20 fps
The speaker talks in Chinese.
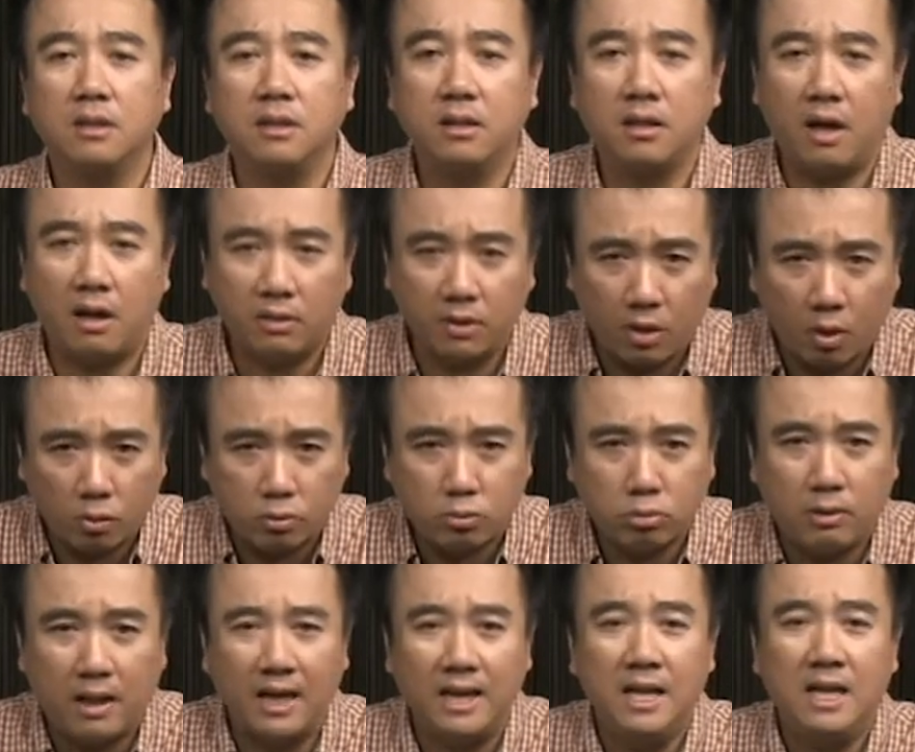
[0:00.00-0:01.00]
要流出
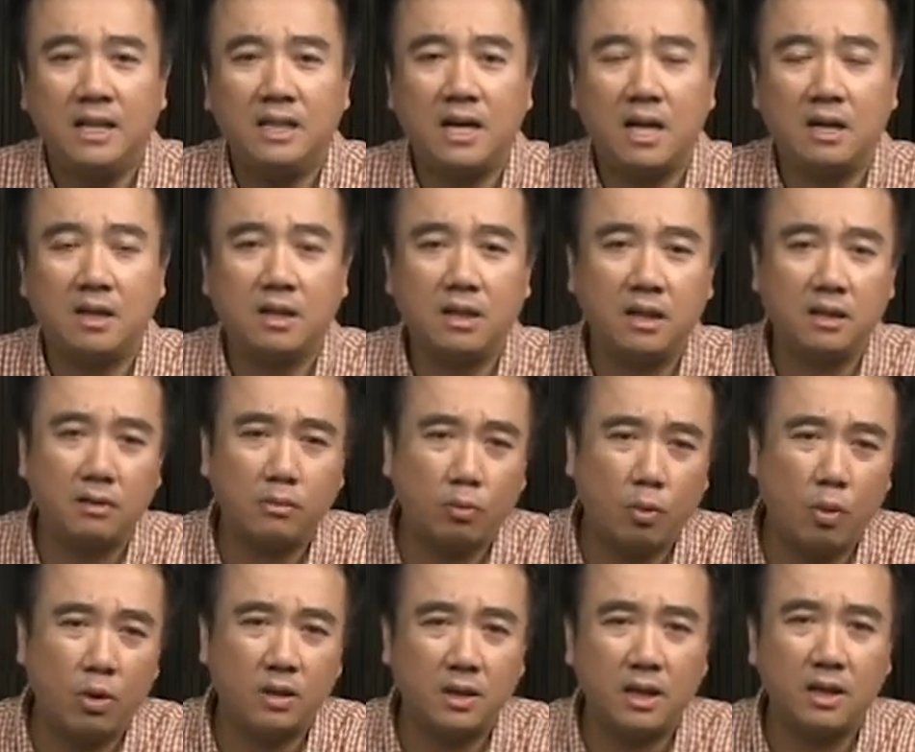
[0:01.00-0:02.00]
来，让更
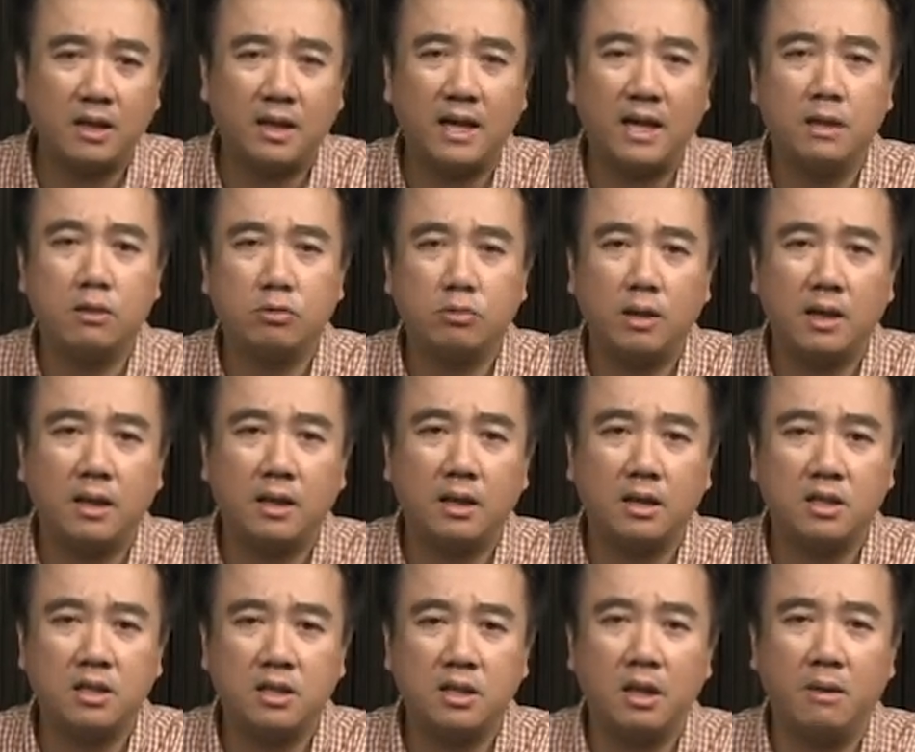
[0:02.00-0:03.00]
多人可以罪
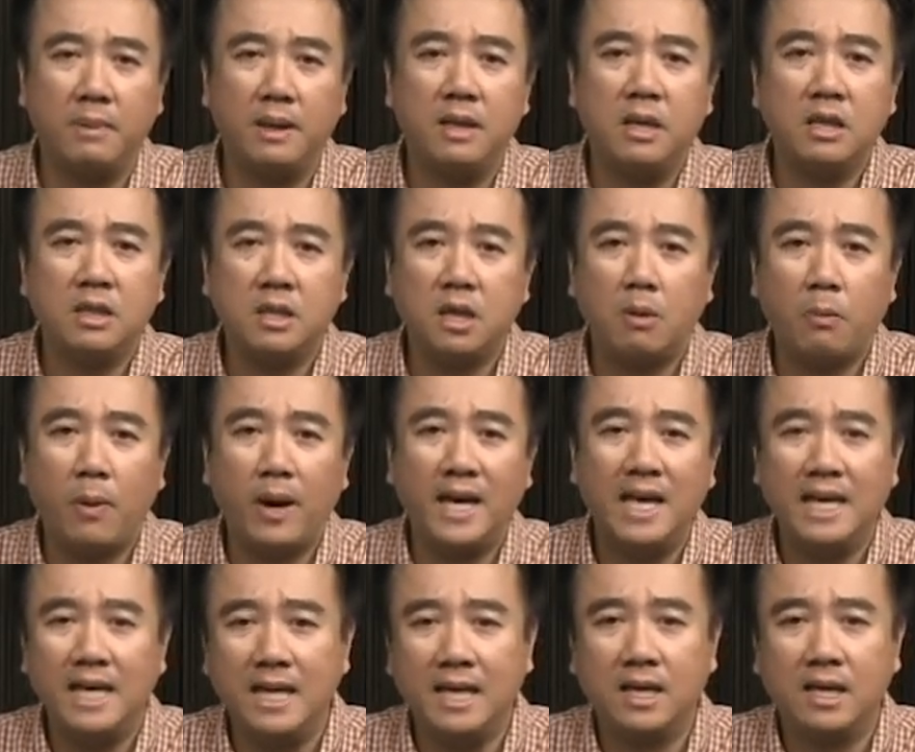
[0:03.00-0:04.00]
得赦免，成
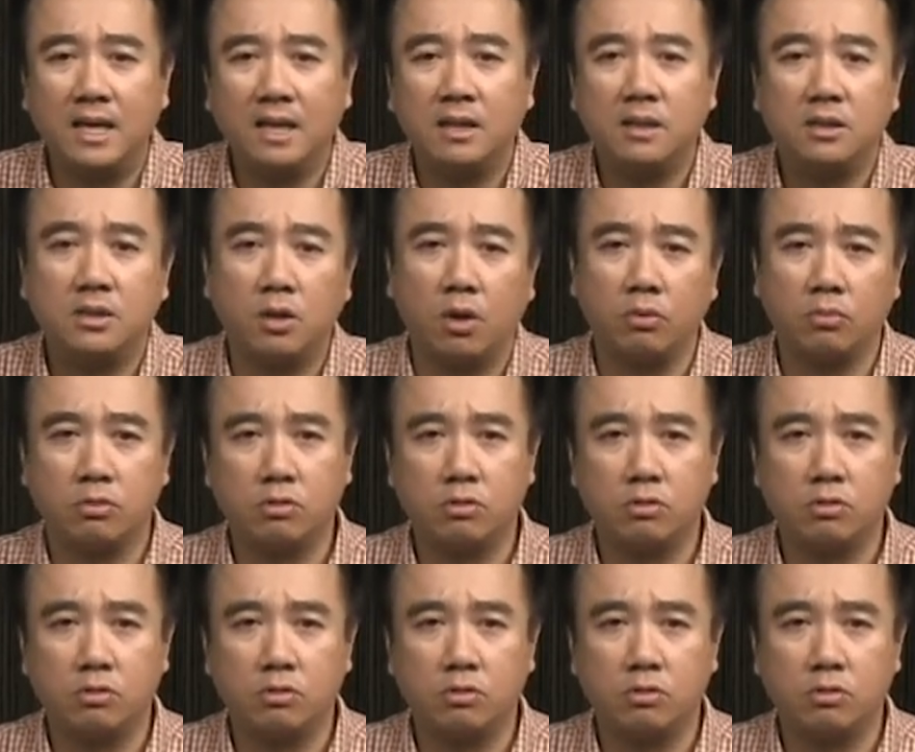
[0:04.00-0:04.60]
为一个救